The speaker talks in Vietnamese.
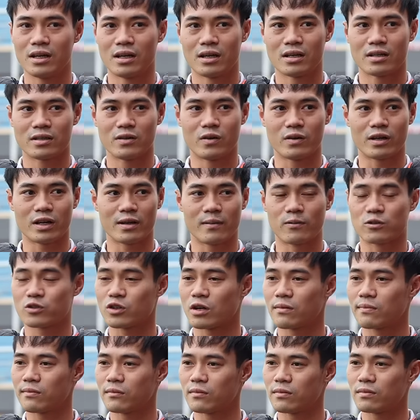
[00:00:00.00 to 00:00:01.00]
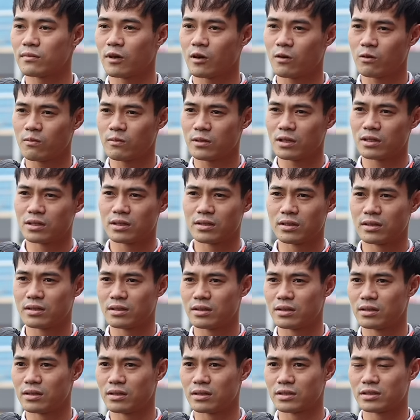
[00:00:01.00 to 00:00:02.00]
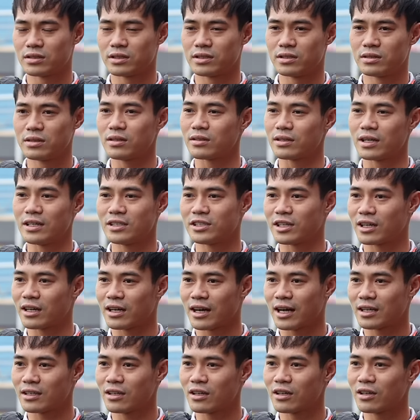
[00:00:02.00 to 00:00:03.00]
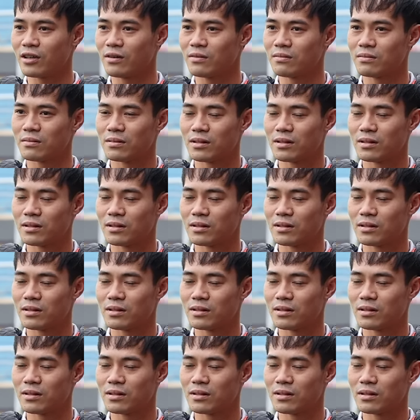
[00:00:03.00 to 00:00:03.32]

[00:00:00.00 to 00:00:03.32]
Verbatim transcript: đội đã kiểm soát bóng và tự tin triển khai tấn công.